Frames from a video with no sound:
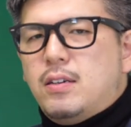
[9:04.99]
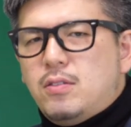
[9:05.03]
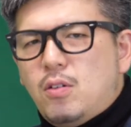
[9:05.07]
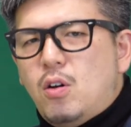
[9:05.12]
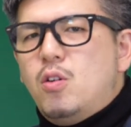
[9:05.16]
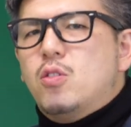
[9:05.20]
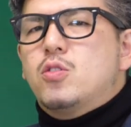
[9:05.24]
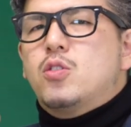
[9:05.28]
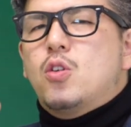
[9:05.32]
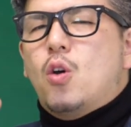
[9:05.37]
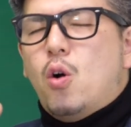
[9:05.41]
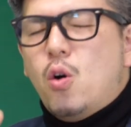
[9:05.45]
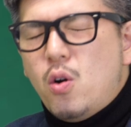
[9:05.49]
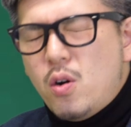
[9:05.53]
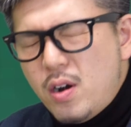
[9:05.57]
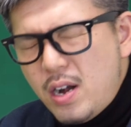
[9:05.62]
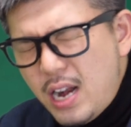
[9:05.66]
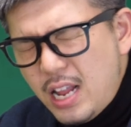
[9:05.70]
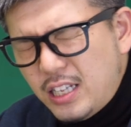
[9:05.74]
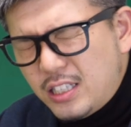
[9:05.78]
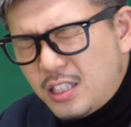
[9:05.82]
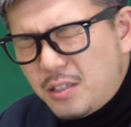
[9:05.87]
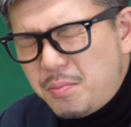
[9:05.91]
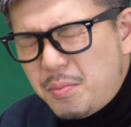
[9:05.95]
んをよん
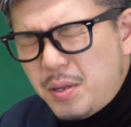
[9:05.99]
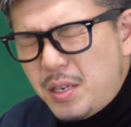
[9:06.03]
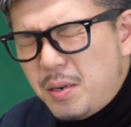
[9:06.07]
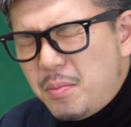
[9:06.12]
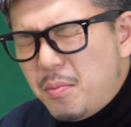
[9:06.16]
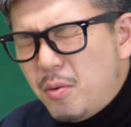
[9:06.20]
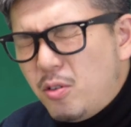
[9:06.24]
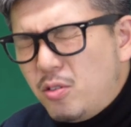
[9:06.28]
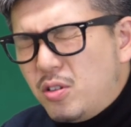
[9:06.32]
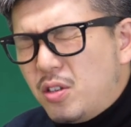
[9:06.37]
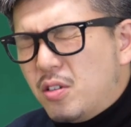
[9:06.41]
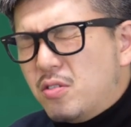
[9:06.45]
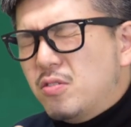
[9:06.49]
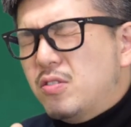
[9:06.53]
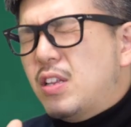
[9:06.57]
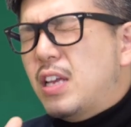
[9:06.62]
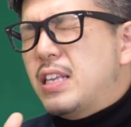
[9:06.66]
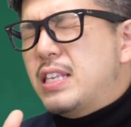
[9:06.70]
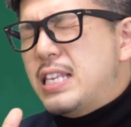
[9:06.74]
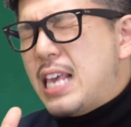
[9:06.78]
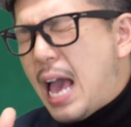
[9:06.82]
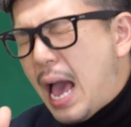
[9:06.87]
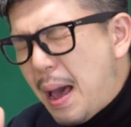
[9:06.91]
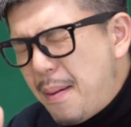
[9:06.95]
列目に持ってくるの
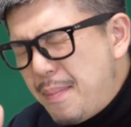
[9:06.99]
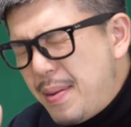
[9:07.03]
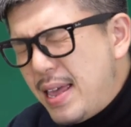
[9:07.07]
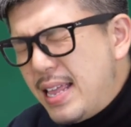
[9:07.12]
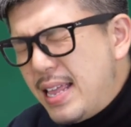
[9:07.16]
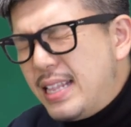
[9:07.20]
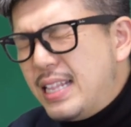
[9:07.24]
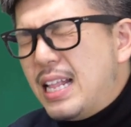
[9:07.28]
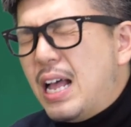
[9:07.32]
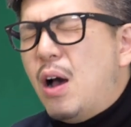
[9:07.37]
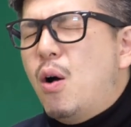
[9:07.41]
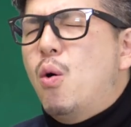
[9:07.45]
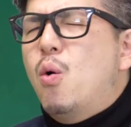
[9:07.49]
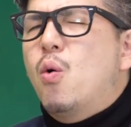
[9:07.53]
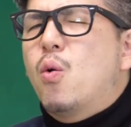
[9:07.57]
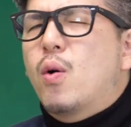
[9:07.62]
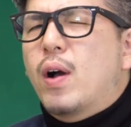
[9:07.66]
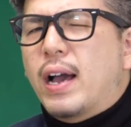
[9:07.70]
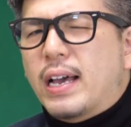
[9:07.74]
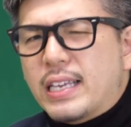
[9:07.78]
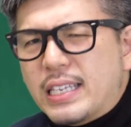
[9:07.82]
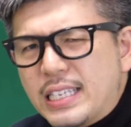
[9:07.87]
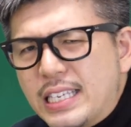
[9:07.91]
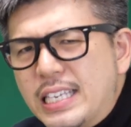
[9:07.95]
はやめた方が
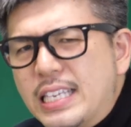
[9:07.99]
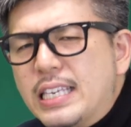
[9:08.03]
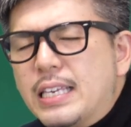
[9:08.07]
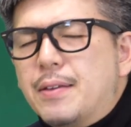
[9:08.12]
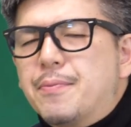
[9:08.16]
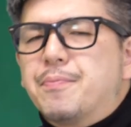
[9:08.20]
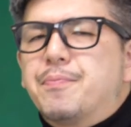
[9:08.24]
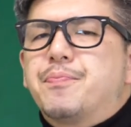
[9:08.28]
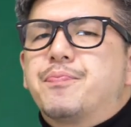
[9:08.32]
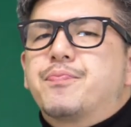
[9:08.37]
いい。